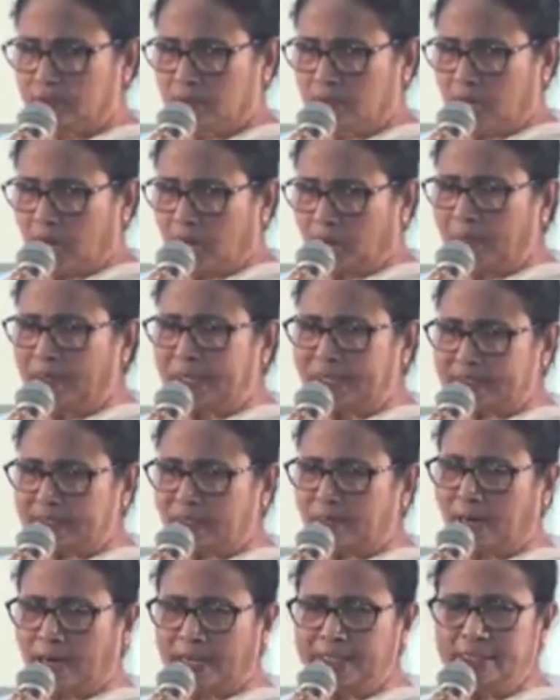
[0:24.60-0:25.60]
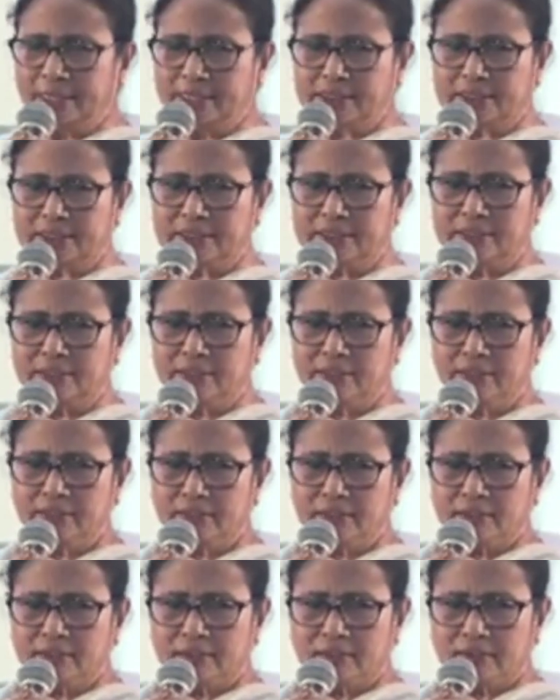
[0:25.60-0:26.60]
আমার একটা ভাই আছে
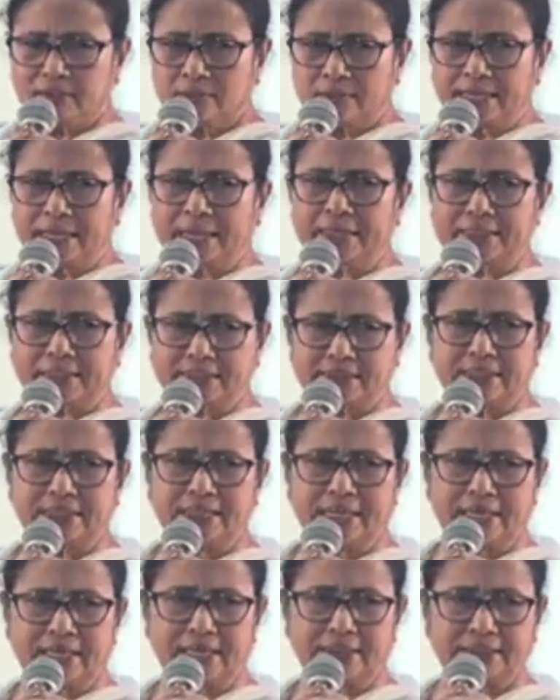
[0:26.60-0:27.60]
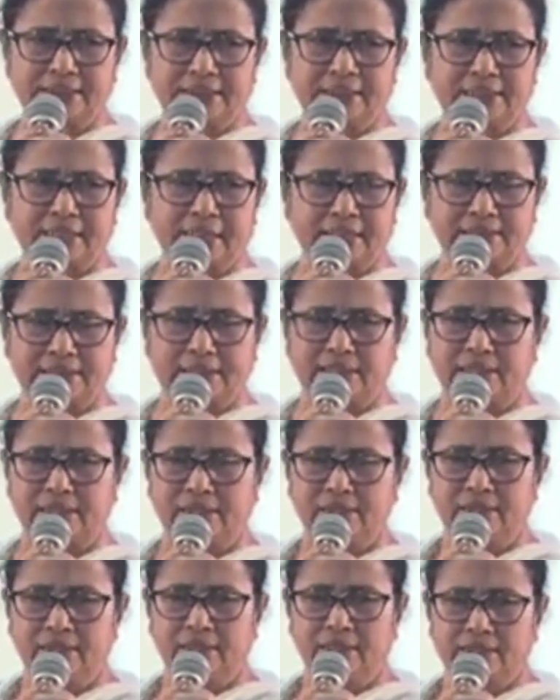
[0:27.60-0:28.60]
তার একটা ছেলে আছে সে ডাক্তার
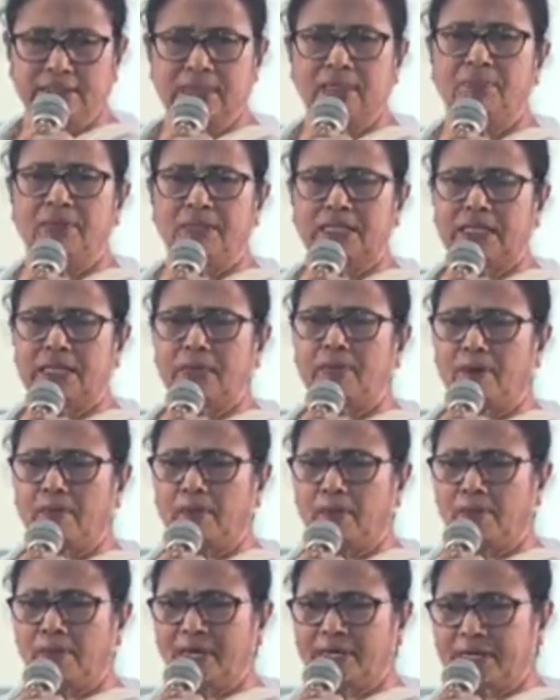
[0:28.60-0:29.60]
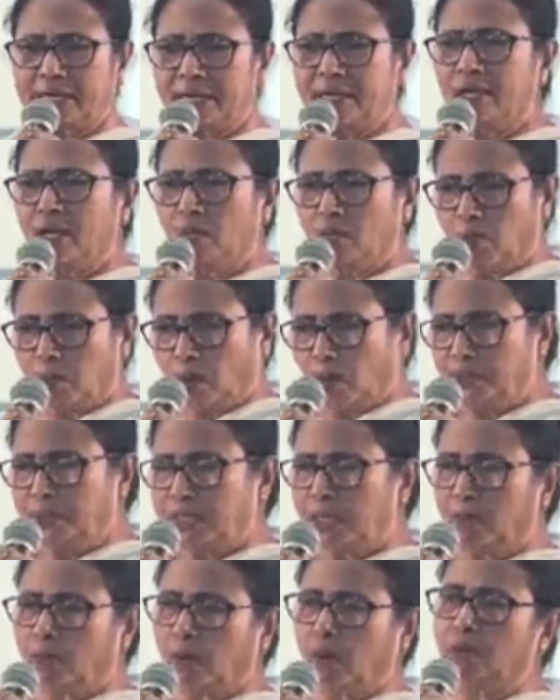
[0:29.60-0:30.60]
তার ভিক্ষে বাবা মাকে ববি
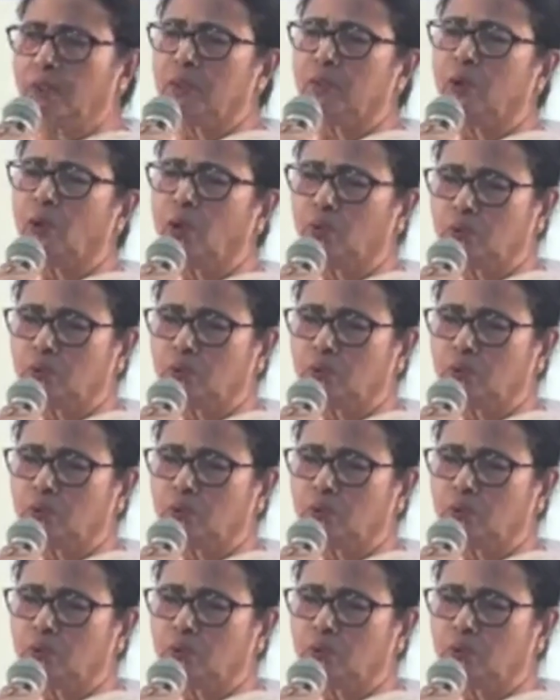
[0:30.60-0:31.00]
আর ববির বউ